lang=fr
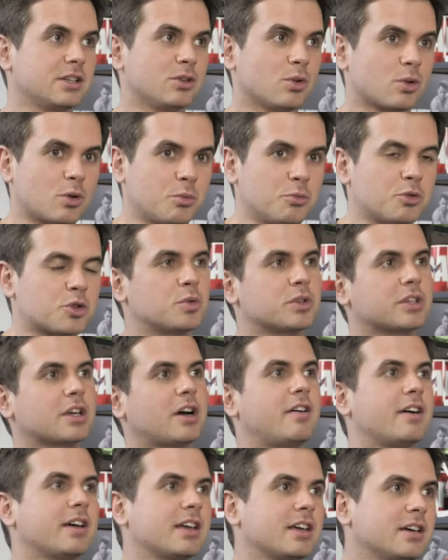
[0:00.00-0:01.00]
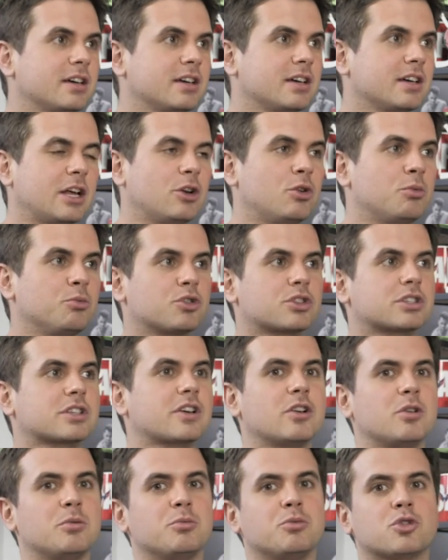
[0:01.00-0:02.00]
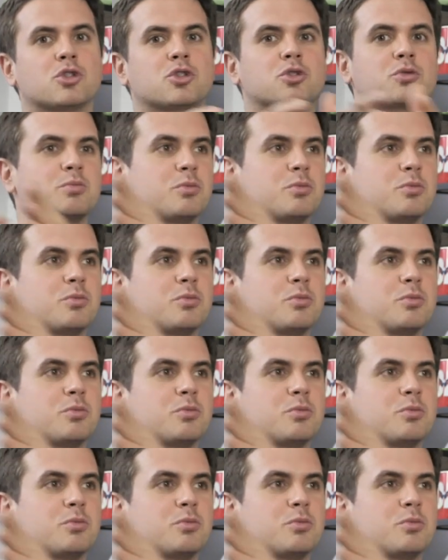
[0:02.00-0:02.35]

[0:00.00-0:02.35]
Donc le mieux je peux travailler et le mieux je travaille, le mieux je